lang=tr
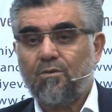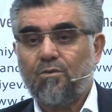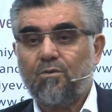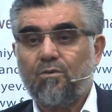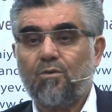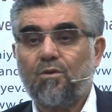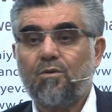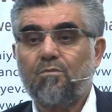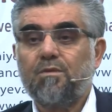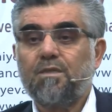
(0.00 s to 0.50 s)

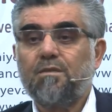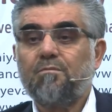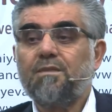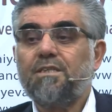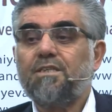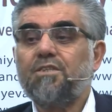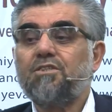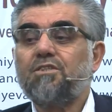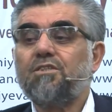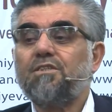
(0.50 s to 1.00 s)
O mimin
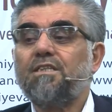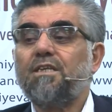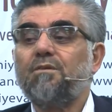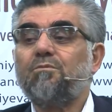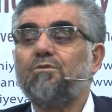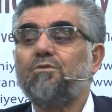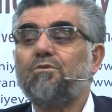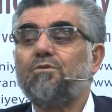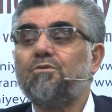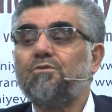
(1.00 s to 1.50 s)
içinde
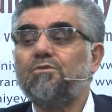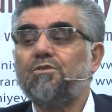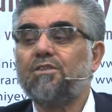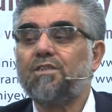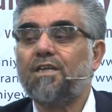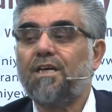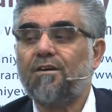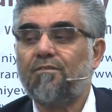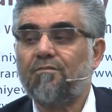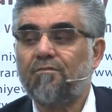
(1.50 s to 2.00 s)
bütün
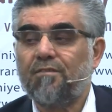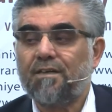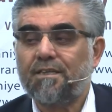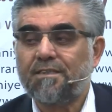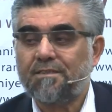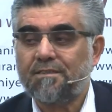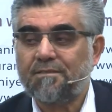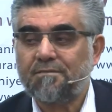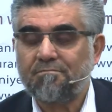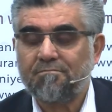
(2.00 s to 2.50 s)
cihan
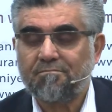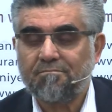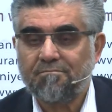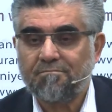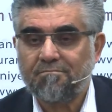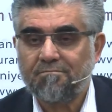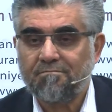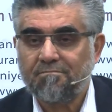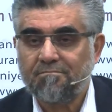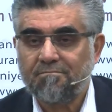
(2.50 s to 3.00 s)
var.
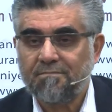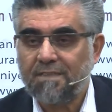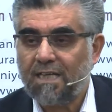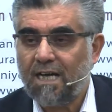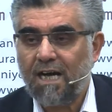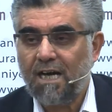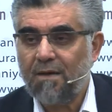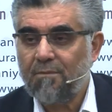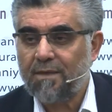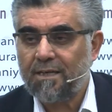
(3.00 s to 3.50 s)
Ne
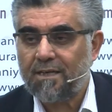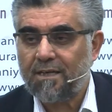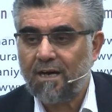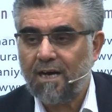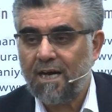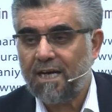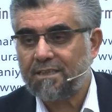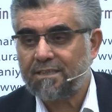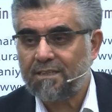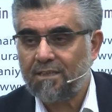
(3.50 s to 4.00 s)
haber?
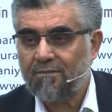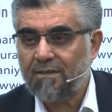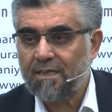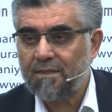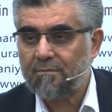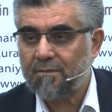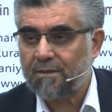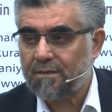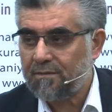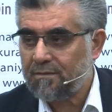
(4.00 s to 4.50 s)
Ahatta var
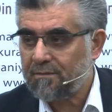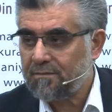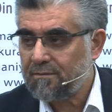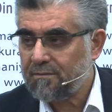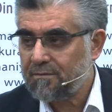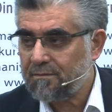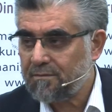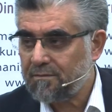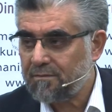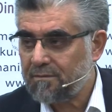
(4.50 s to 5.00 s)
mı?
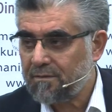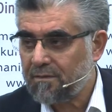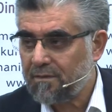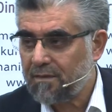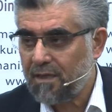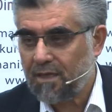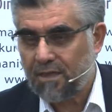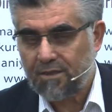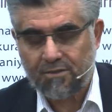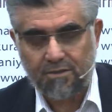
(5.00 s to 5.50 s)

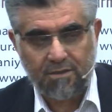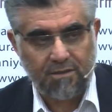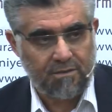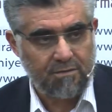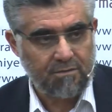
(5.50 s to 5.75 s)
Haşa.